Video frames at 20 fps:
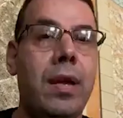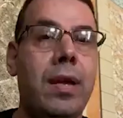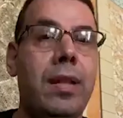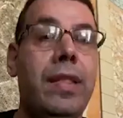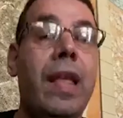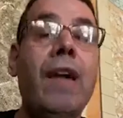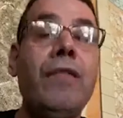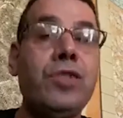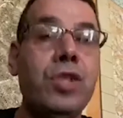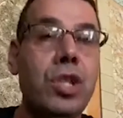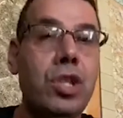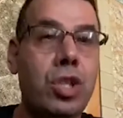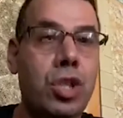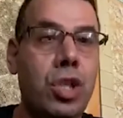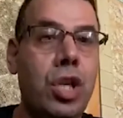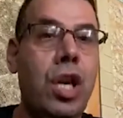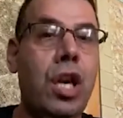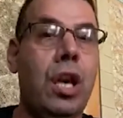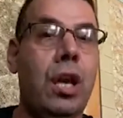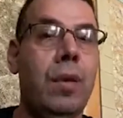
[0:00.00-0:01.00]
نفس
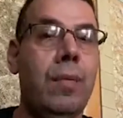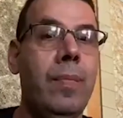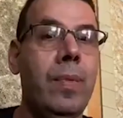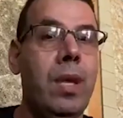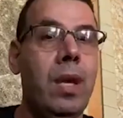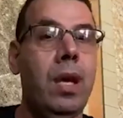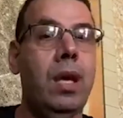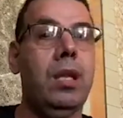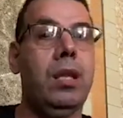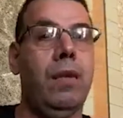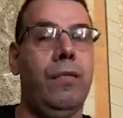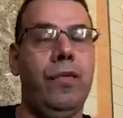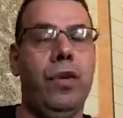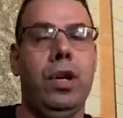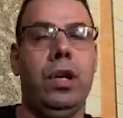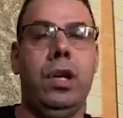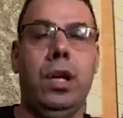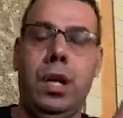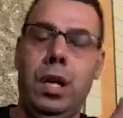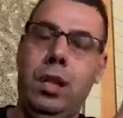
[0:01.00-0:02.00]
الشيء اذا
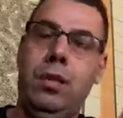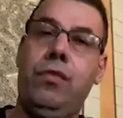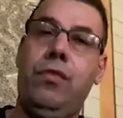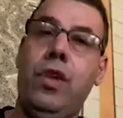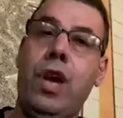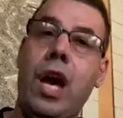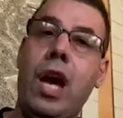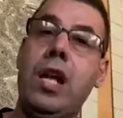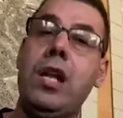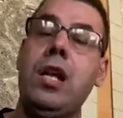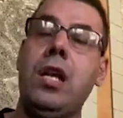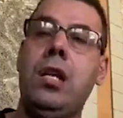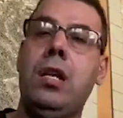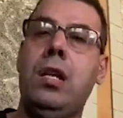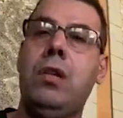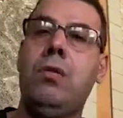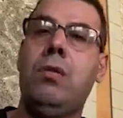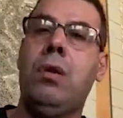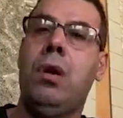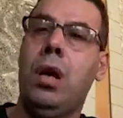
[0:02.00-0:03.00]
فكرت في ان
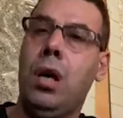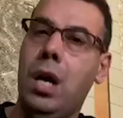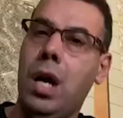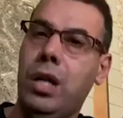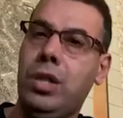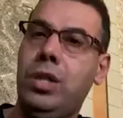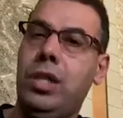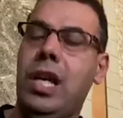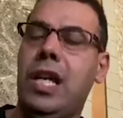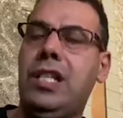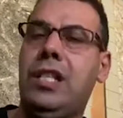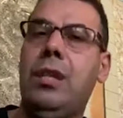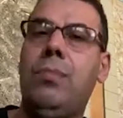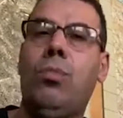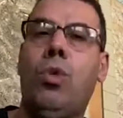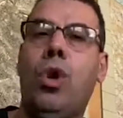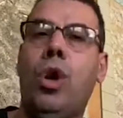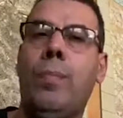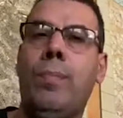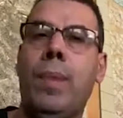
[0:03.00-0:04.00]
انه اجتاز
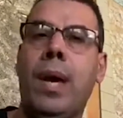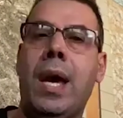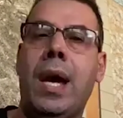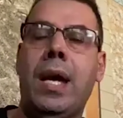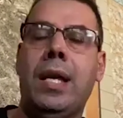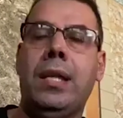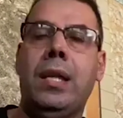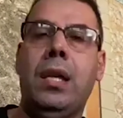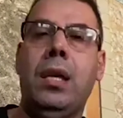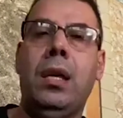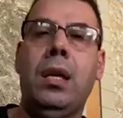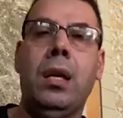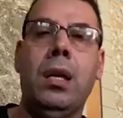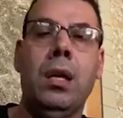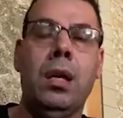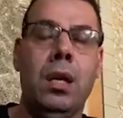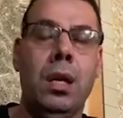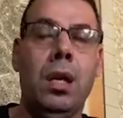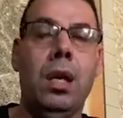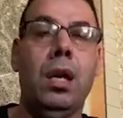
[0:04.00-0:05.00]
المهمه هذه
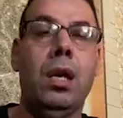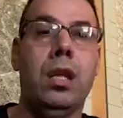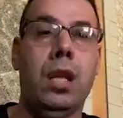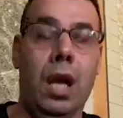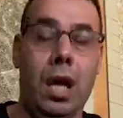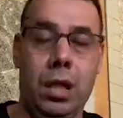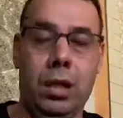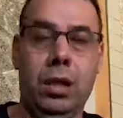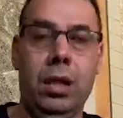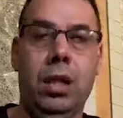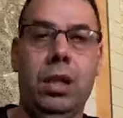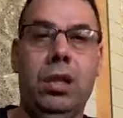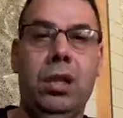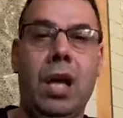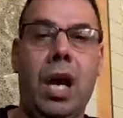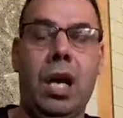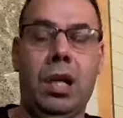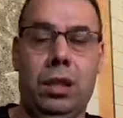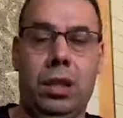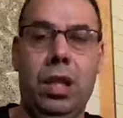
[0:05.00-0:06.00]
اذا حطيت
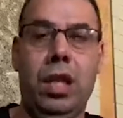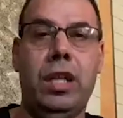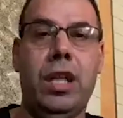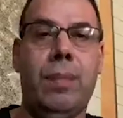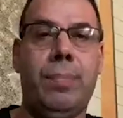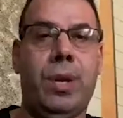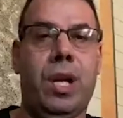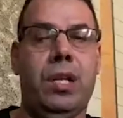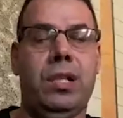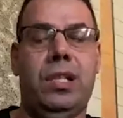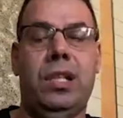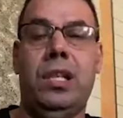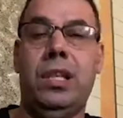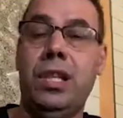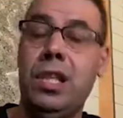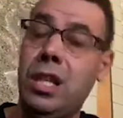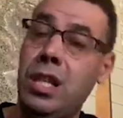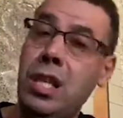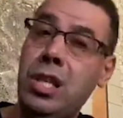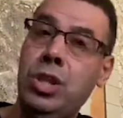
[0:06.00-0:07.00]
حطينا
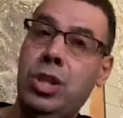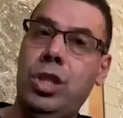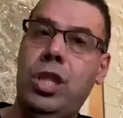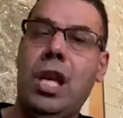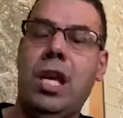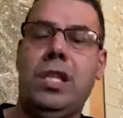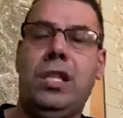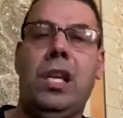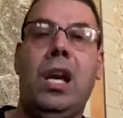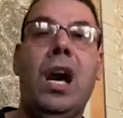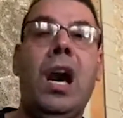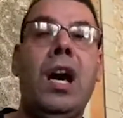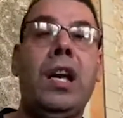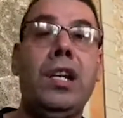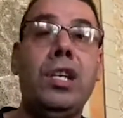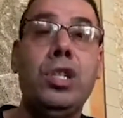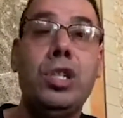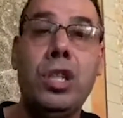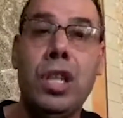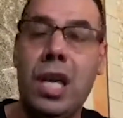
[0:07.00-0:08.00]
براسنا نجتازها
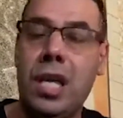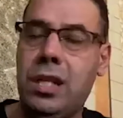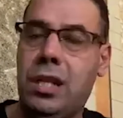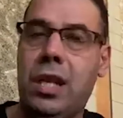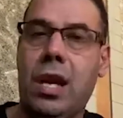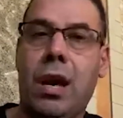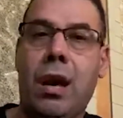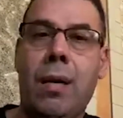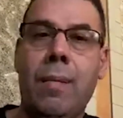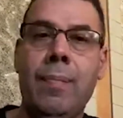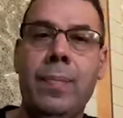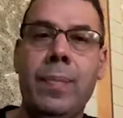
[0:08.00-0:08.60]
حنجتازها